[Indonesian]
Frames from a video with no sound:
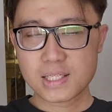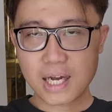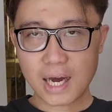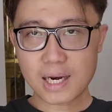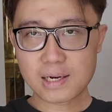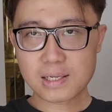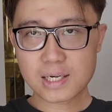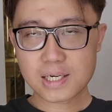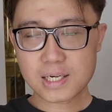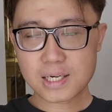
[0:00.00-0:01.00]
jangan
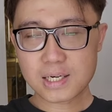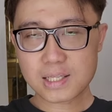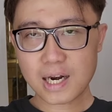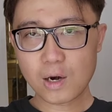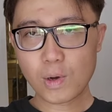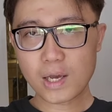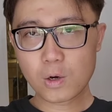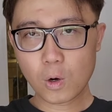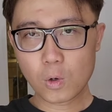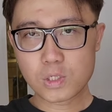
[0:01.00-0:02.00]
uh, terlalu
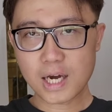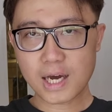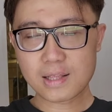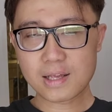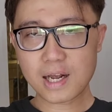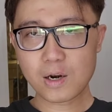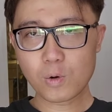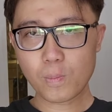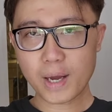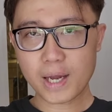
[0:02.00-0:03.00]
ego jangan
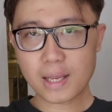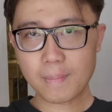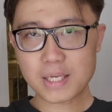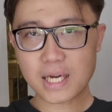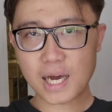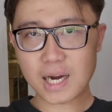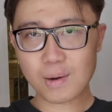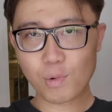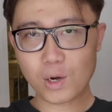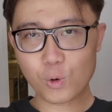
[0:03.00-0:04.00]
terlalu pengennya pasangan
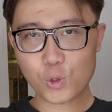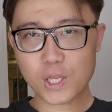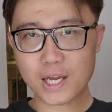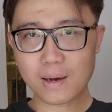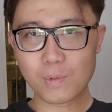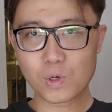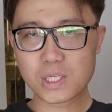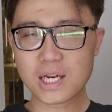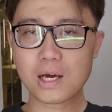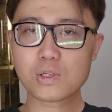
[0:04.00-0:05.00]
kamu yang nurutin kamu
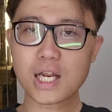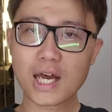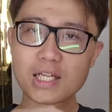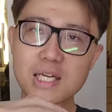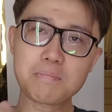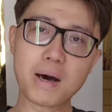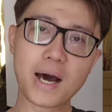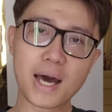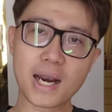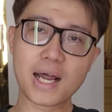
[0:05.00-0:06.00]
jadi harus ada
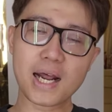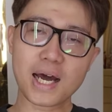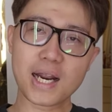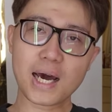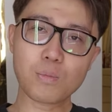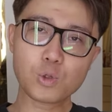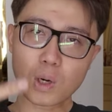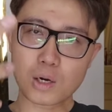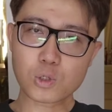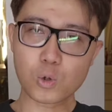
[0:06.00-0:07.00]
keseimbangan kadang-kadang kamu juga
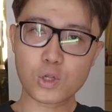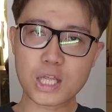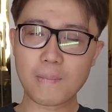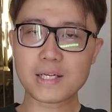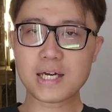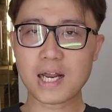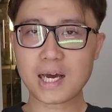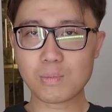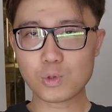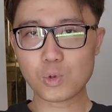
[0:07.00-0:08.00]
harus nurutin pasangan
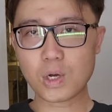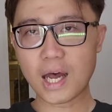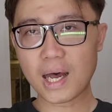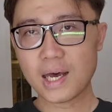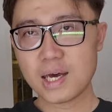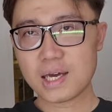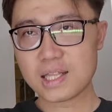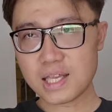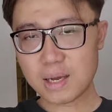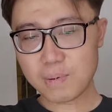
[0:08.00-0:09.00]
kamu juga
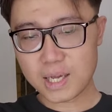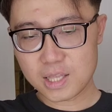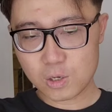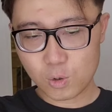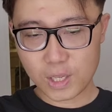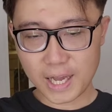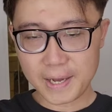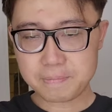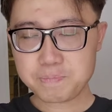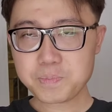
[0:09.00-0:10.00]
intinya begitu
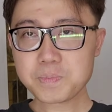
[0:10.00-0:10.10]
ya